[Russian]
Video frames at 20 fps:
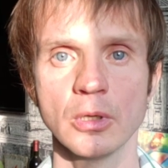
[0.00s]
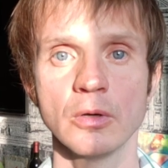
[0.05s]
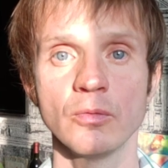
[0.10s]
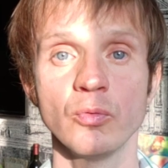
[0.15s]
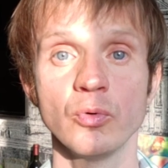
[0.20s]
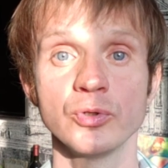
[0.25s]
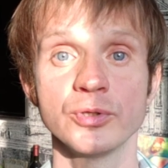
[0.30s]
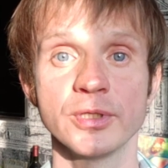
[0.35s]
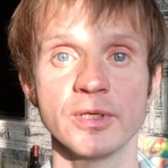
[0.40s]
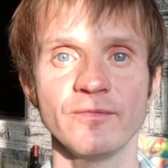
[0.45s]

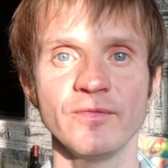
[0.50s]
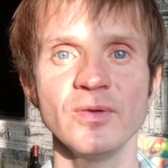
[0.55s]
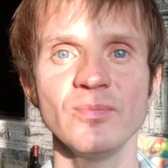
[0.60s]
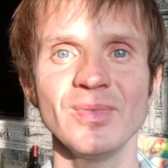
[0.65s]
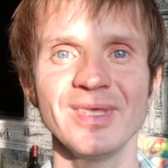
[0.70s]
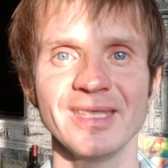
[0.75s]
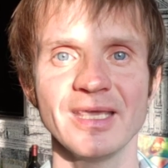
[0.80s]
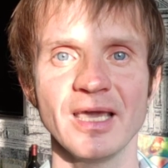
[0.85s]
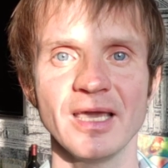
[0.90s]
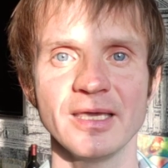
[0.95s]
Вот. И вы
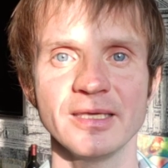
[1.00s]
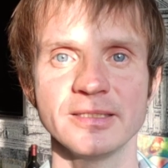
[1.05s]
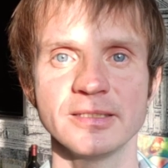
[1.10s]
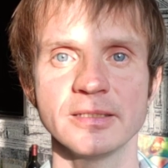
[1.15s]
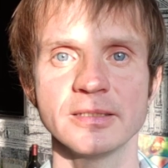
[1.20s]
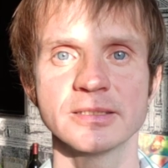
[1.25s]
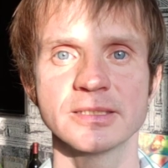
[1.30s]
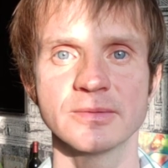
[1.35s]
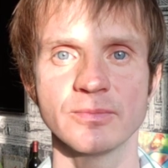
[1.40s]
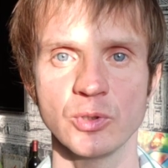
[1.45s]

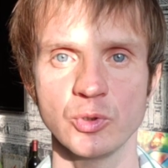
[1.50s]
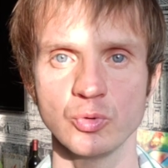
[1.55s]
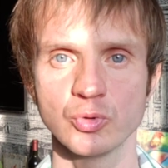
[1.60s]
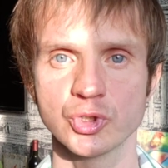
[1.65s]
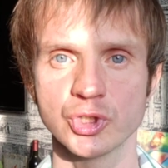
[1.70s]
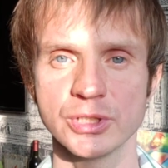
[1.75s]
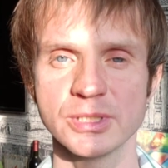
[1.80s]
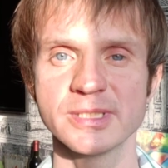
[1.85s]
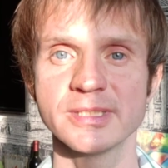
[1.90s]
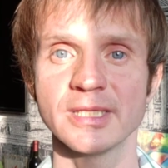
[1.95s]
меняете свою
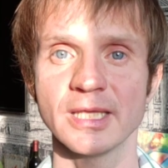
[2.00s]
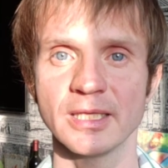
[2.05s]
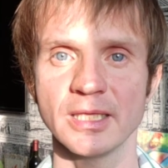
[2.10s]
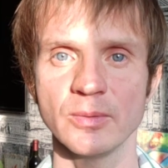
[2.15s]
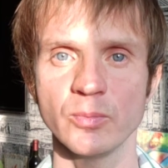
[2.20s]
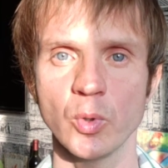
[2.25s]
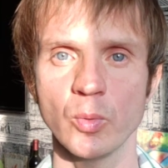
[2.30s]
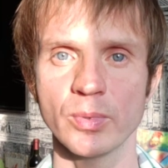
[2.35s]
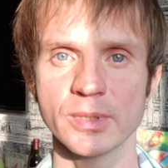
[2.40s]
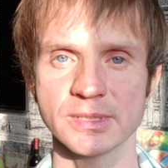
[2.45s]
жизнь
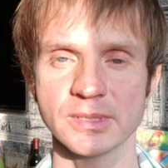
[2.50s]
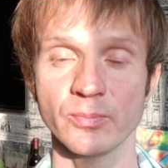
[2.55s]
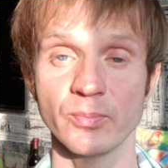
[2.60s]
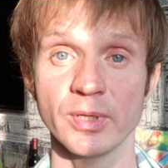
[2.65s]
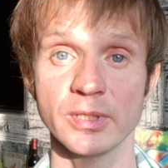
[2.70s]
таким образом.